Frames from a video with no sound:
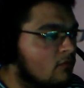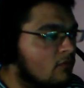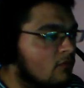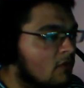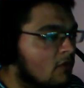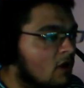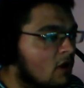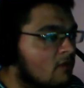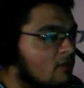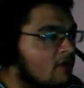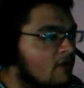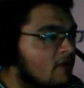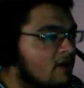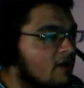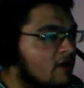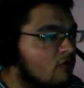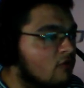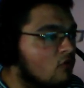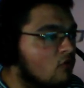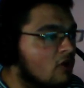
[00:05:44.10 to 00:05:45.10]
Abi var
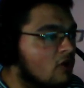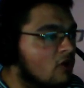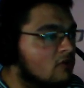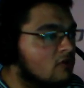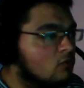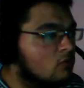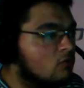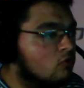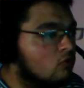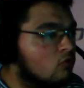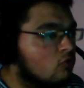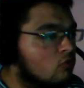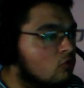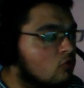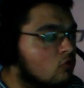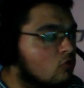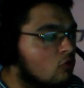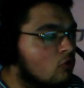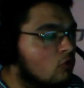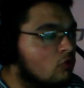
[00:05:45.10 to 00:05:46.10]
ya şu an kuzu
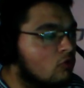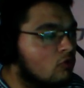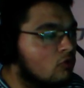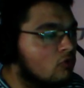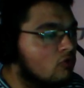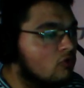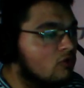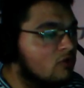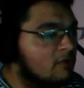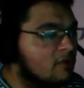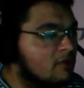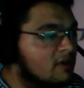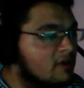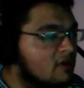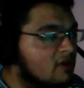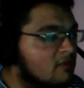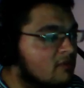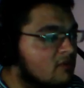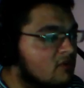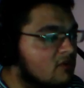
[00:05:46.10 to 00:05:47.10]
kuzu oynuyoruz yemin
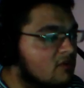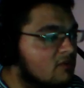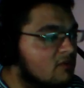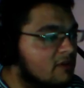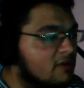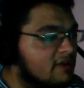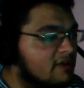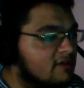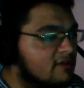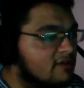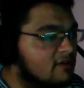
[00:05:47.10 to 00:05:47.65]
ederim içim bayıldı.